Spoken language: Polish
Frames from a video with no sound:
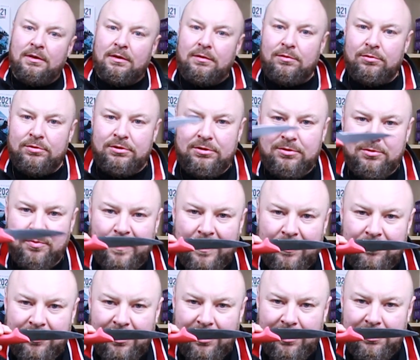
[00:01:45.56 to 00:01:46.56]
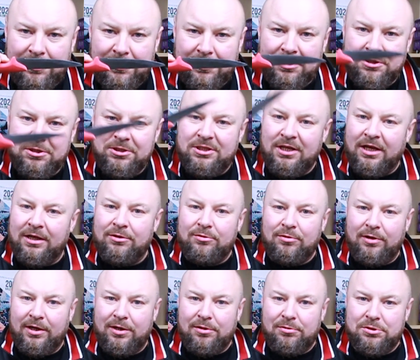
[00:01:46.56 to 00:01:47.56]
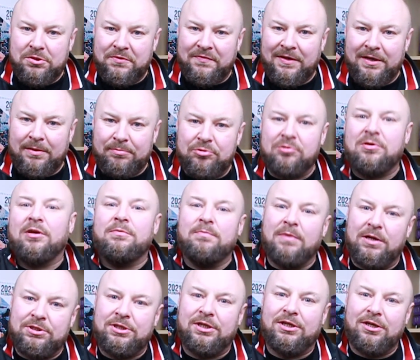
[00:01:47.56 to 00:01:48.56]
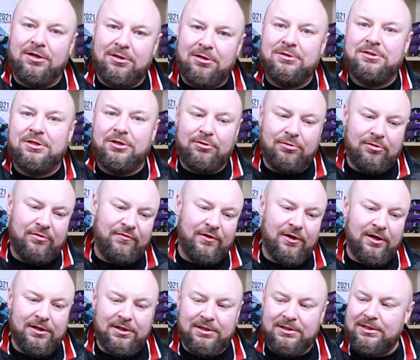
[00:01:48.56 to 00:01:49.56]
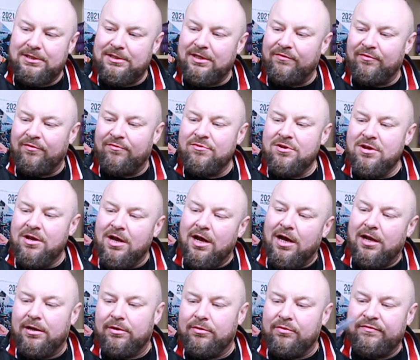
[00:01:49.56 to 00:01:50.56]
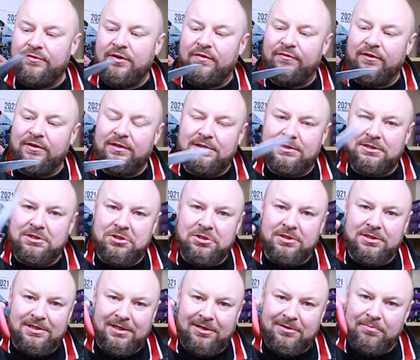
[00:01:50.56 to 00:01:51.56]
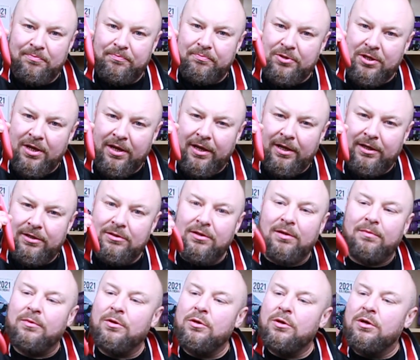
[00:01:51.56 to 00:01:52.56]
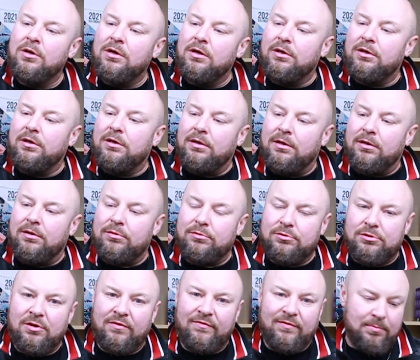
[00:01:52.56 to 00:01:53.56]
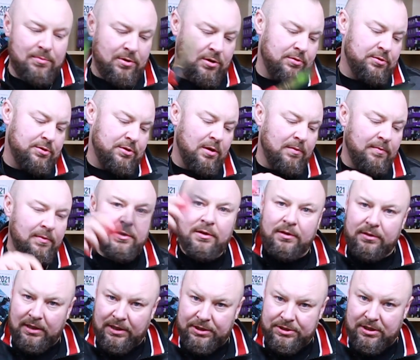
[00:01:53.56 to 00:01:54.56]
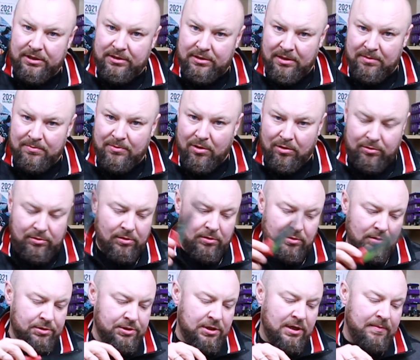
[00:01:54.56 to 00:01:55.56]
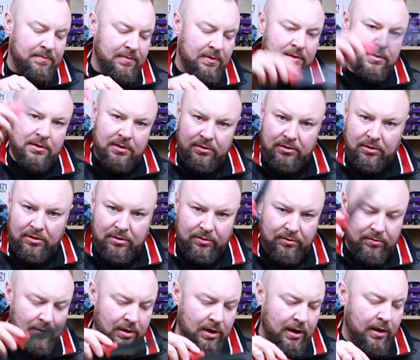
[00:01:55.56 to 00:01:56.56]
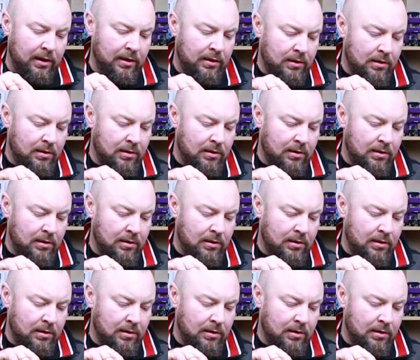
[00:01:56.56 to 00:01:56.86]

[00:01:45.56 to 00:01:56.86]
Nóż zupełnie inny niż ten, którego używa na przykład Maciek i Klocki do otwierania zestawów, ale równie fantastyczny z taką piękną e, różową rączką. Także tym oto nożem dokonuję